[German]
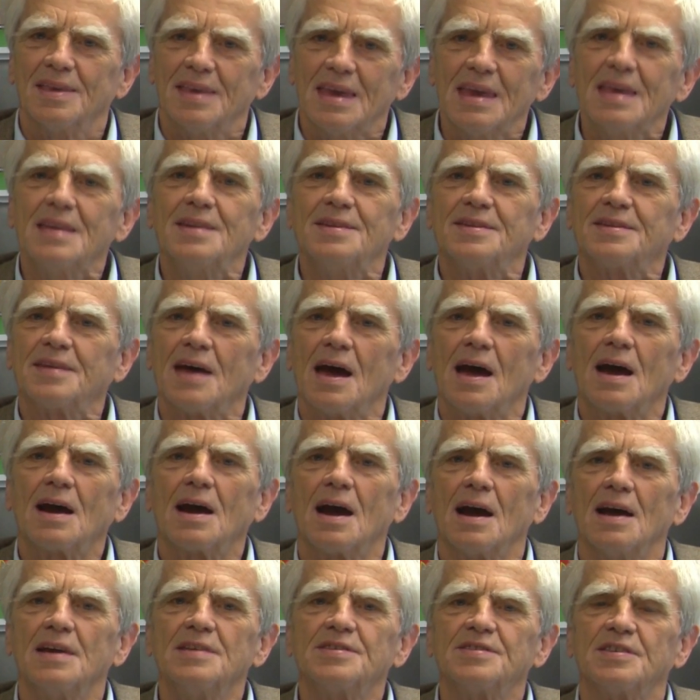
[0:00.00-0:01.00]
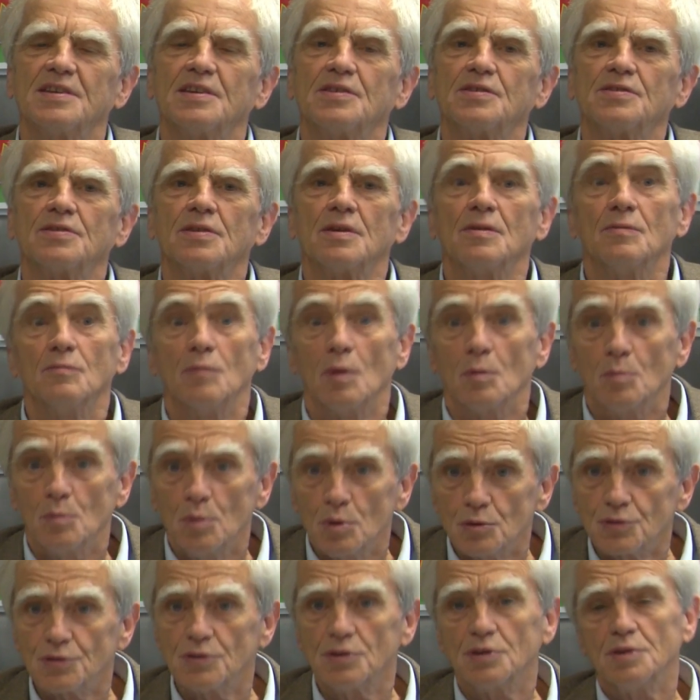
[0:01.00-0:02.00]
Jeden Tag heißt es, wir
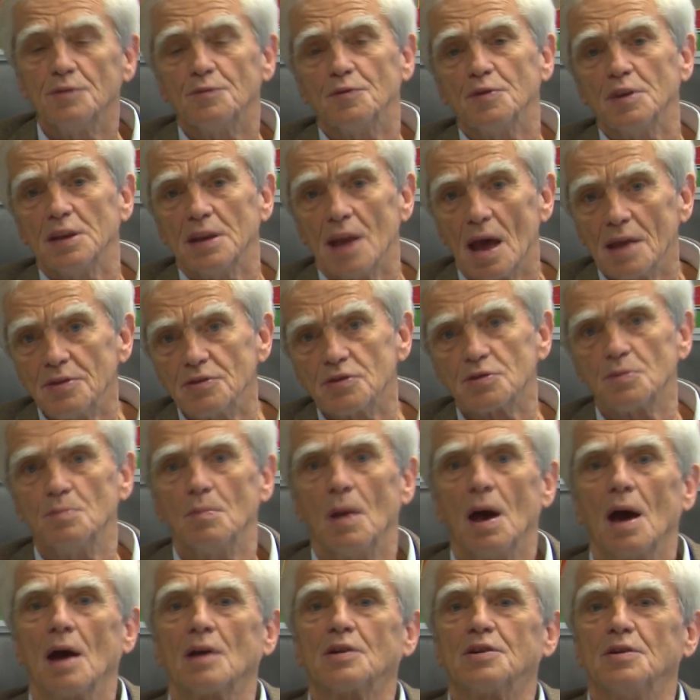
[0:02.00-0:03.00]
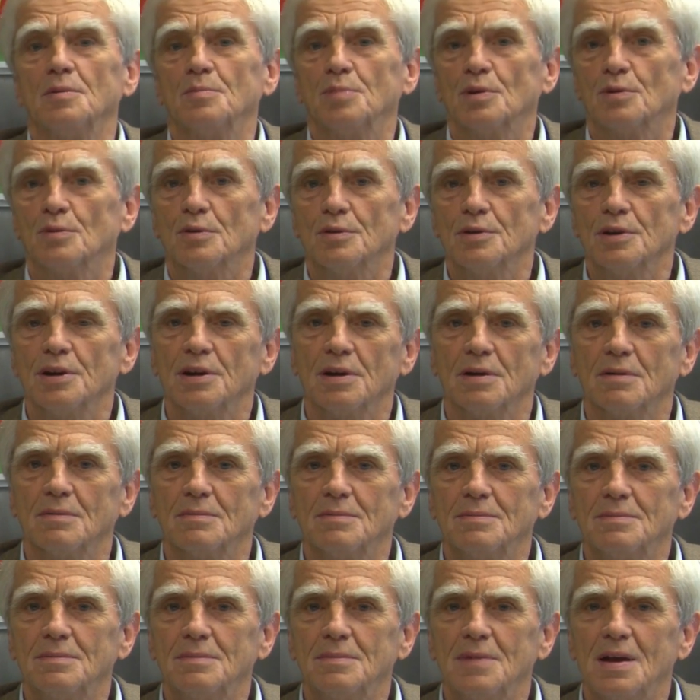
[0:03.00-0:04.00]
müssen die Finanzmärkte beruhigen.
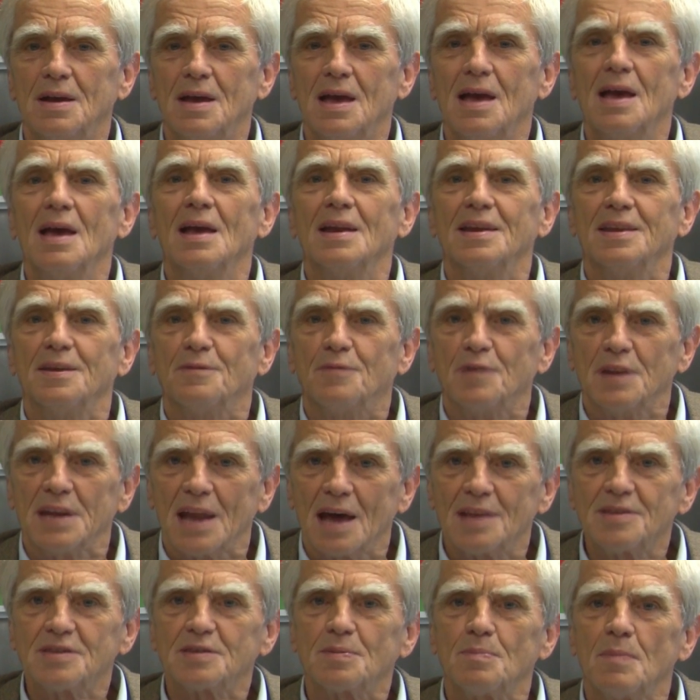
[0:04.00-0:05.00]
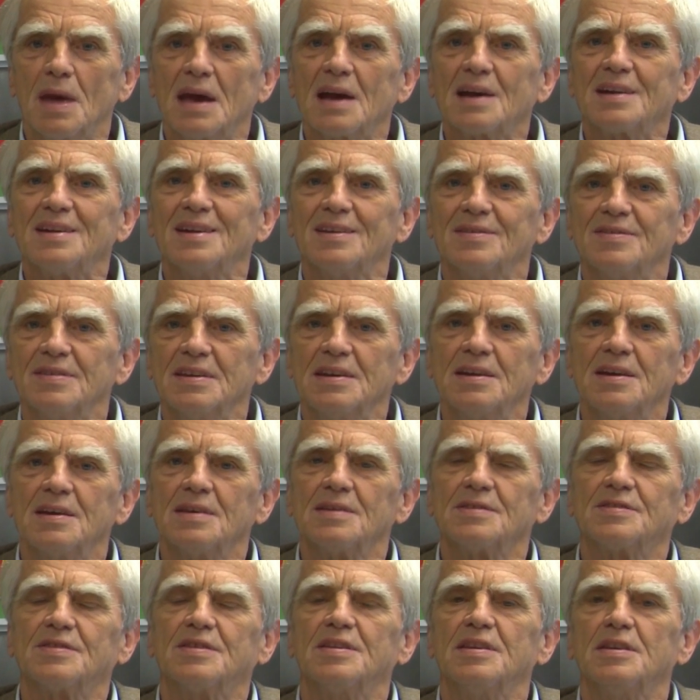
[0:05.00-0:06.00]
Die Finanzmärkte sind
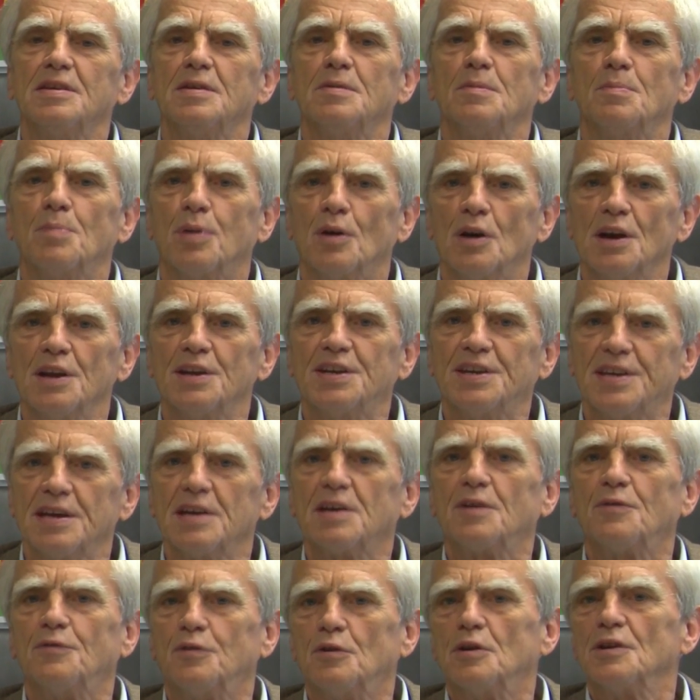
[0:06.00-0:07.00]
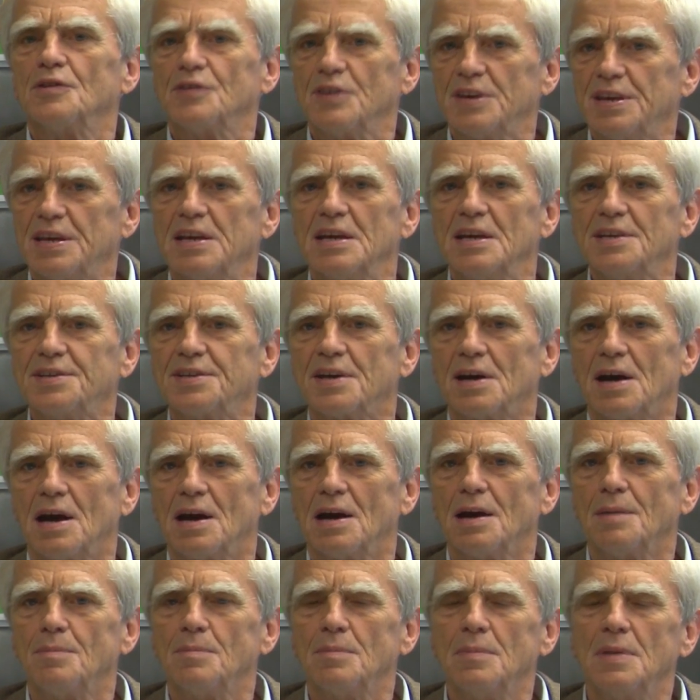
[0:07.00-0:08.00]
es, die die Politik vor sich
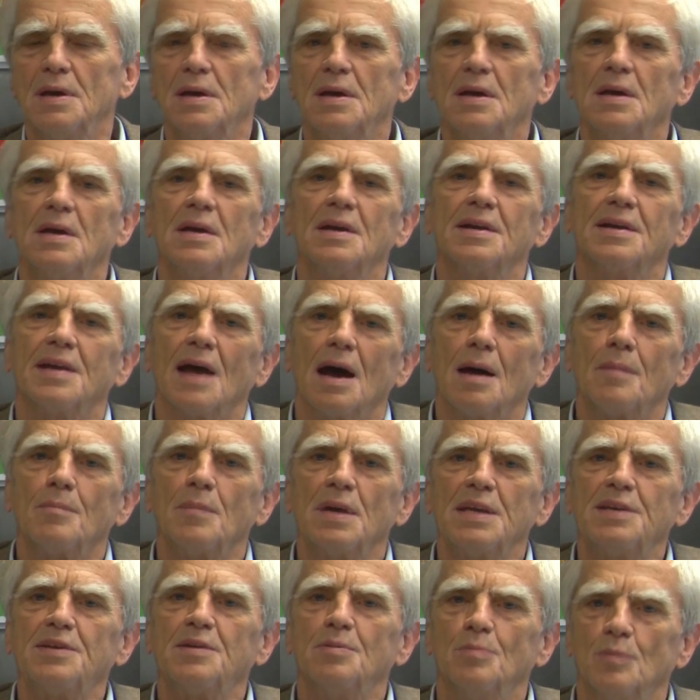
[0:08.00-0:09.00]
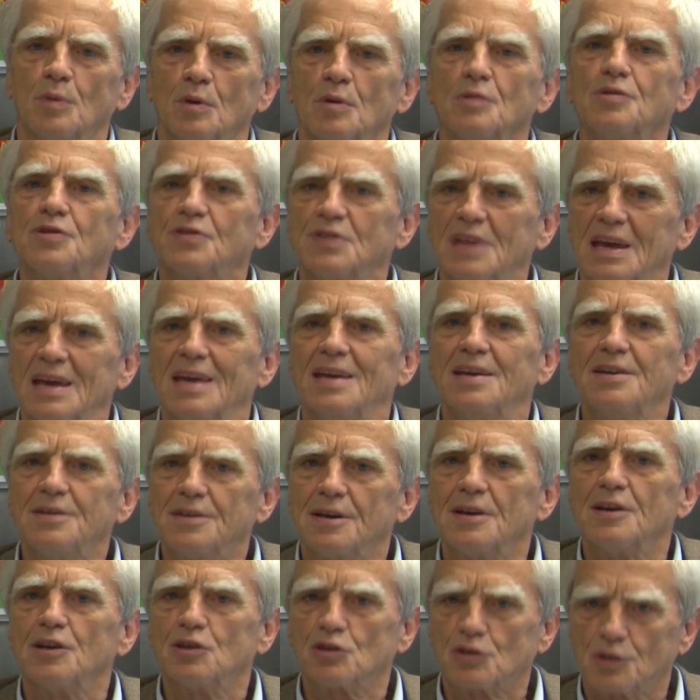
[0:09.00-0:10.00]
hertreiben. Damit muss
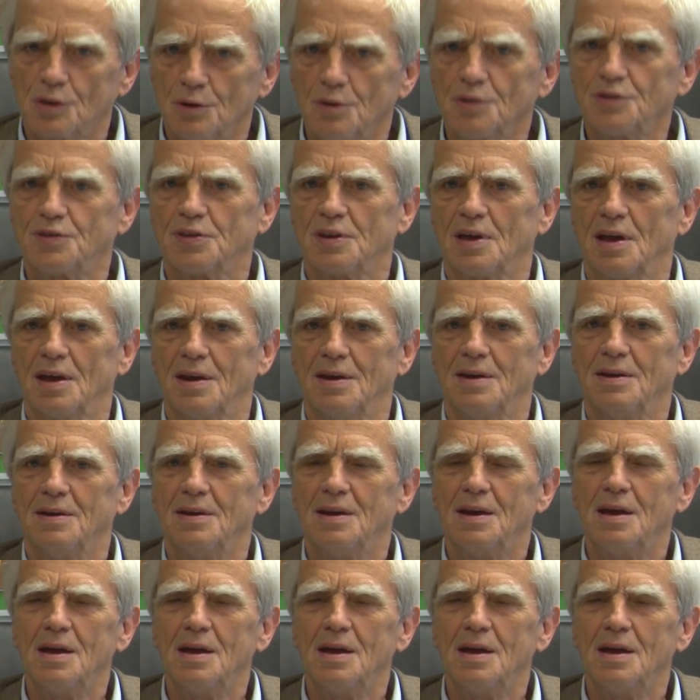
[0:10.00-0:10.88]
endlich Schluss sein.